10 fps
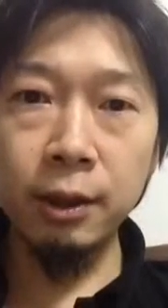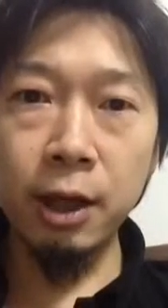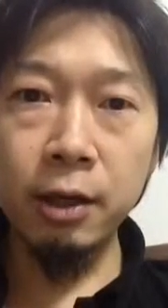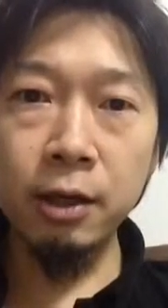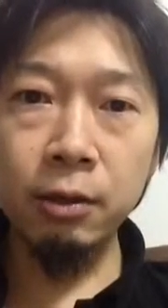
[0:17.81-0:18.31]

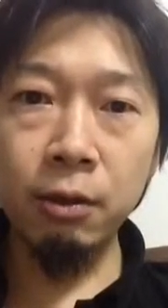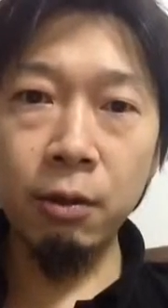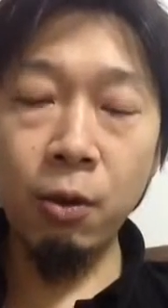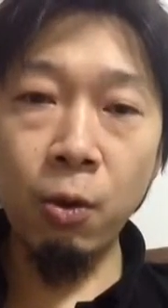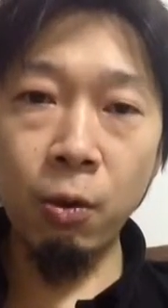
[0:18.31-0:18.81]
ダイエット
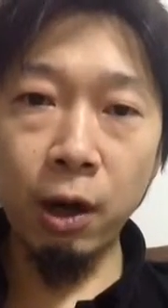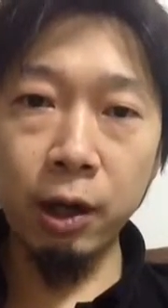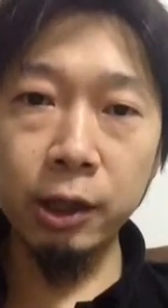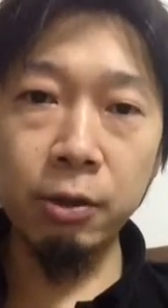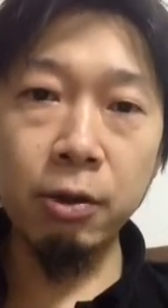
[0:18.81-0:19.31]
方法は
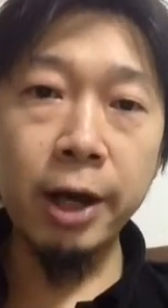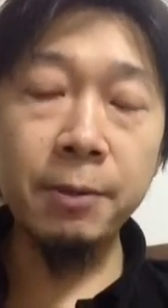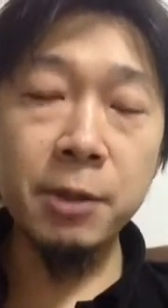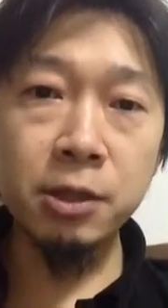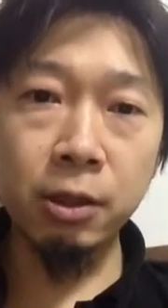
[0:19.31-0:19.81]
いろいろあ
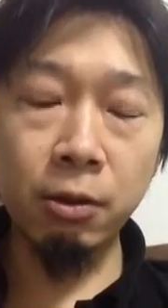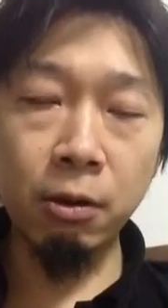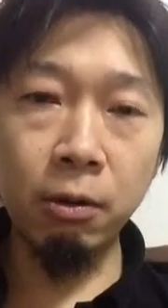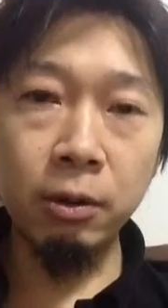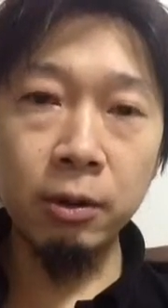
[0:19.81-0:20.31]
りますけど、
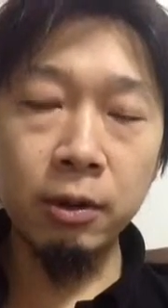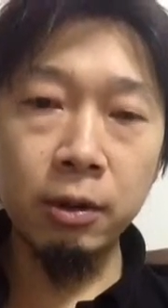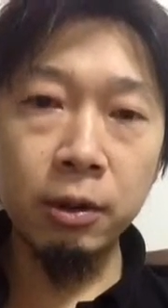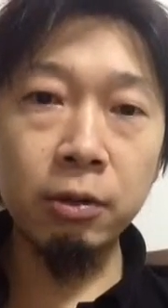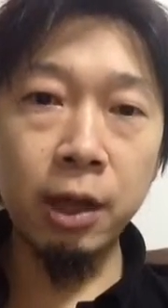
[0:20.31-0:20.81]

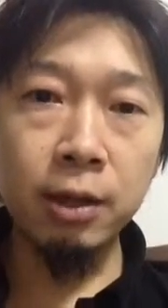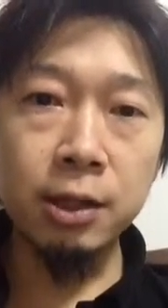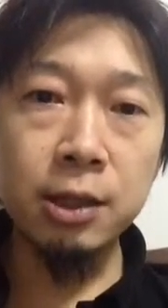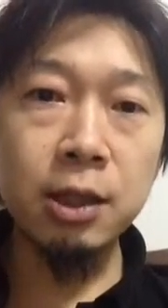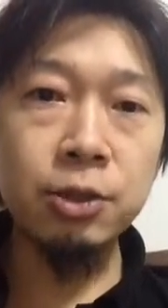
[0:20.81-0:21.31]
去年
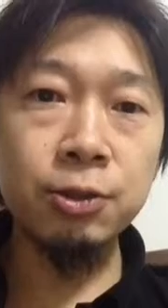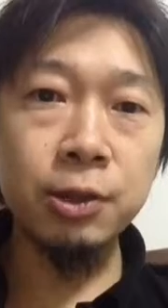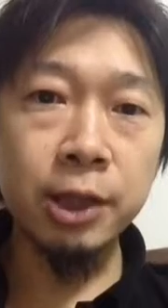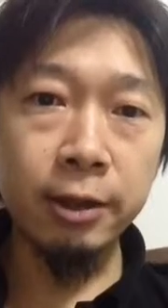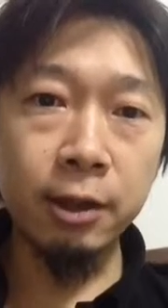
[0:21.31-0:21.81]
にせんじゅう
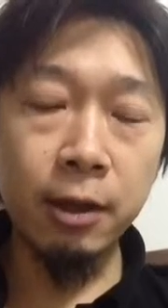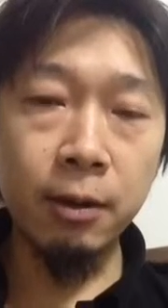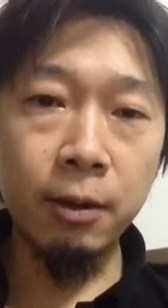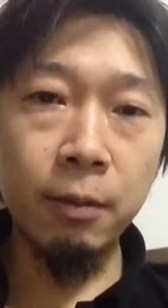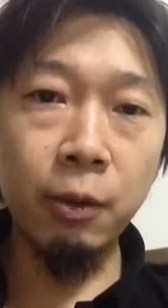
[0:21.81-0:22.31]
さんね
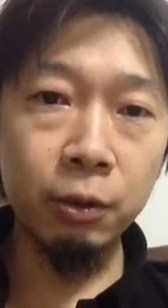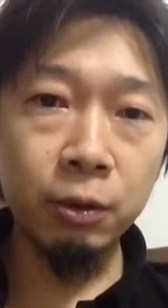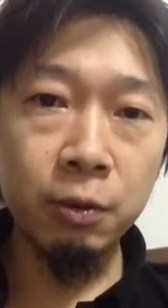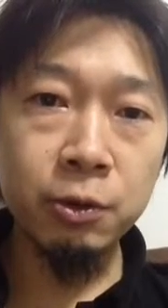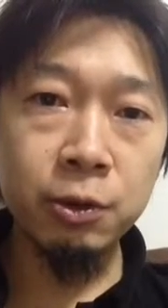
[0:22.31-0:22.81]
ん
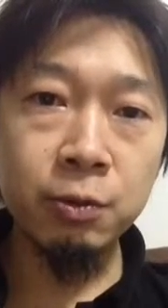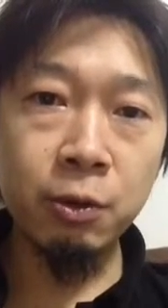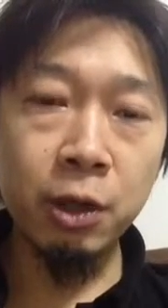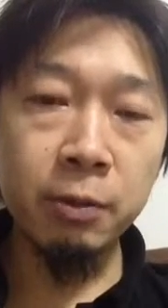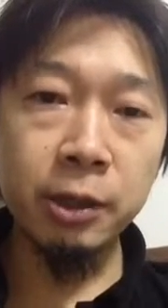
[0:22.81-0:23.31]
最も注目
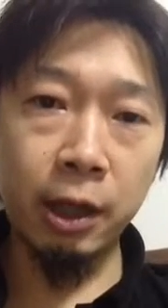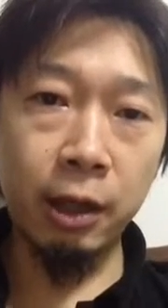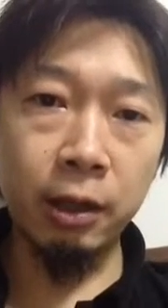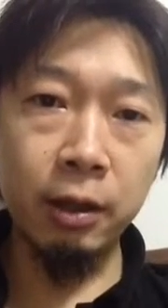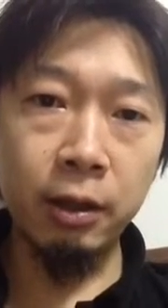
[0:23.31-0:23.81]
を浴び
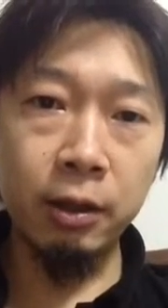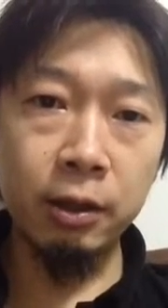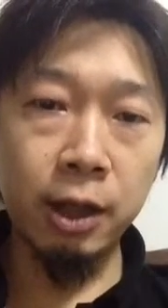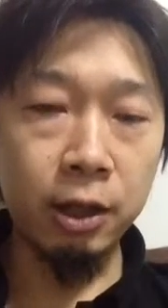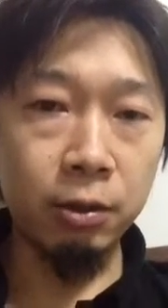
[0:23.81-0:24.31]
た
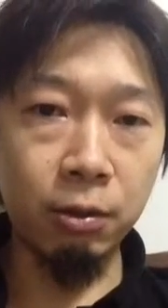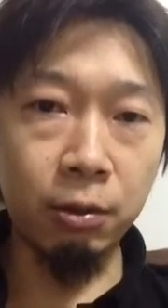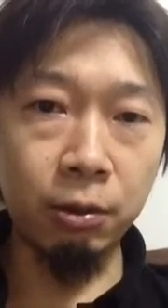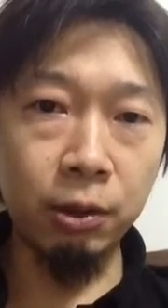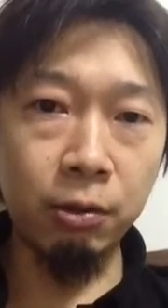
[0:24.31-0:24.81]
ダイエット方
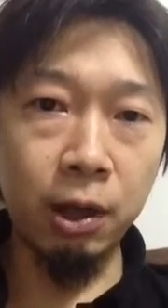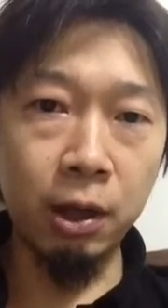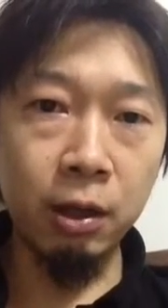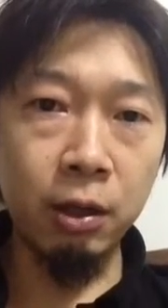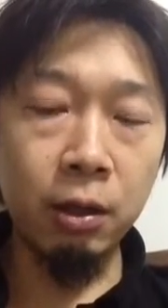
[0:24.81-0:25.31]
法というのは
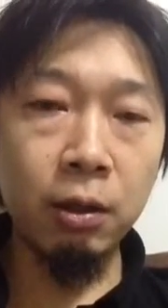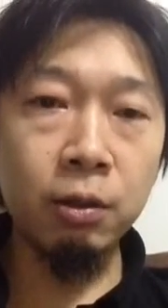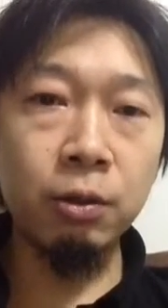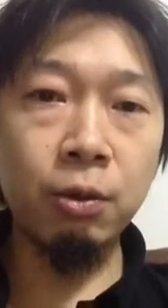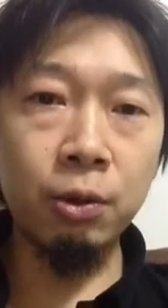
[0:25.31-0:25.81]

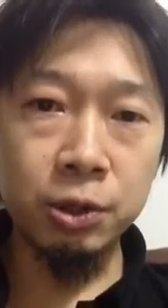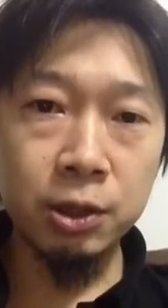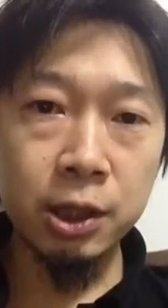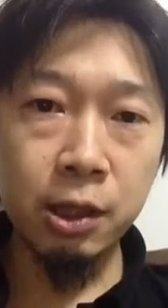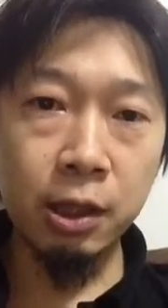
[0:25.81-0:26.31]
糖
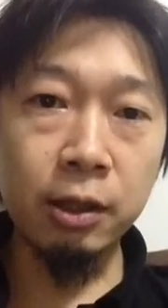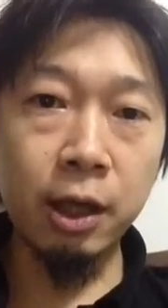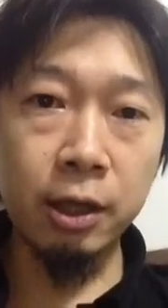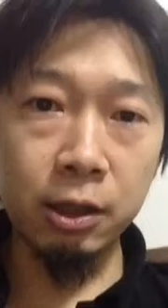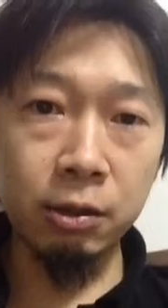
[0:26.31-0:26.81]
質制限
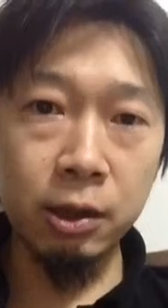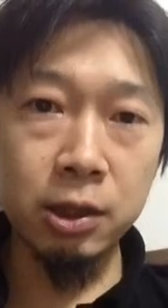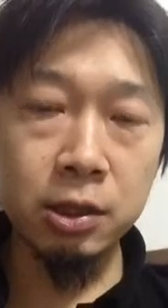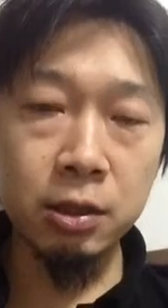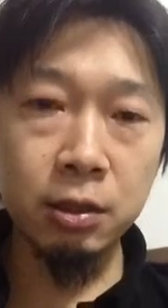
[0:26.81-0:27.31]
ダイエットで
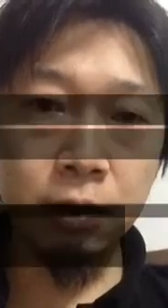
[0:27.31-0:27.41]
す。